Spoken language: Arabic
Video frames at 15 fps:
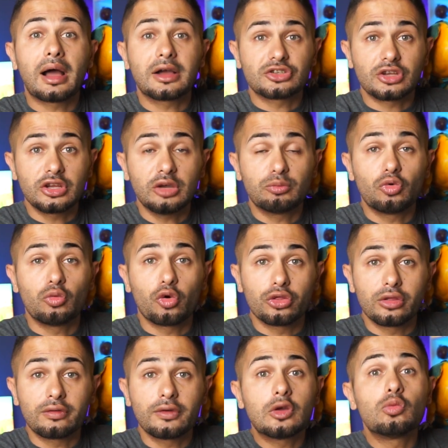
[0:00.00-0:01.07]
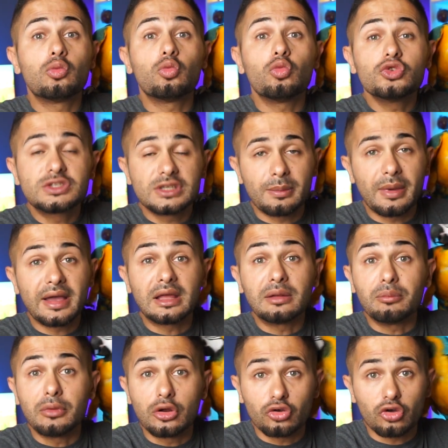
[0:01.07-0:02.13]
عشان يحموا موظفيهم
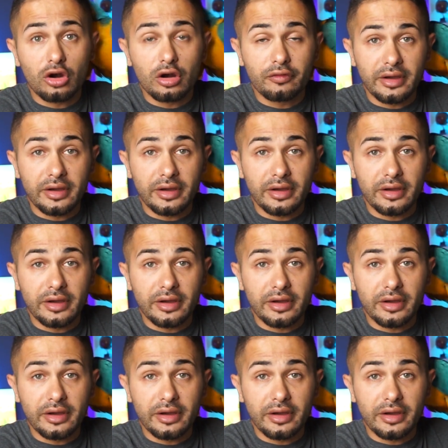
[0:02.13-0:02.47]
والزباين من الكورونا